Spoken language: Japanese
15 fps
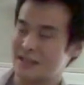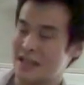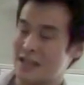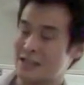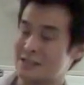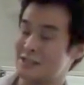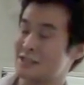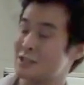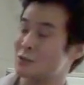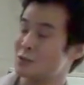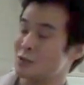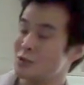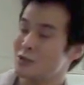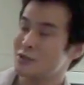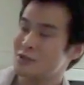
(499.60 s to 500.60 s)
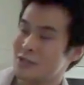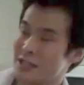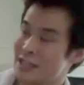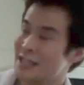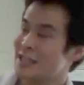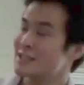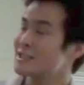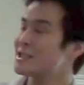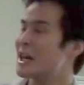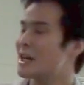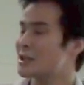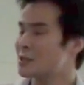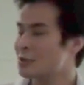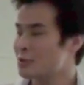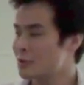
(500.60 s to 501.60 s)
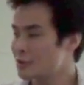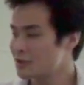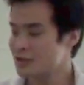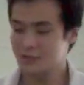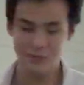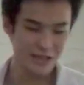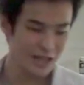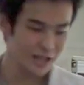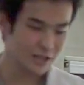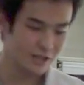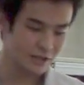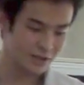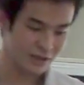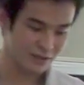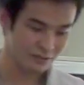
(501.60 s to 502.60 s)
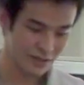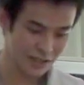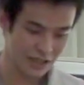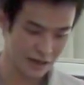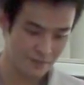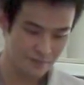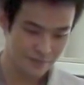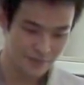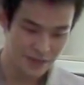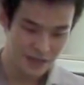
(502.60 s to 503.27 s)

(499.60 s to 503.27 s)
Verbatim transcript: えー、ツイートとそれに対する反応を全て抽出しました。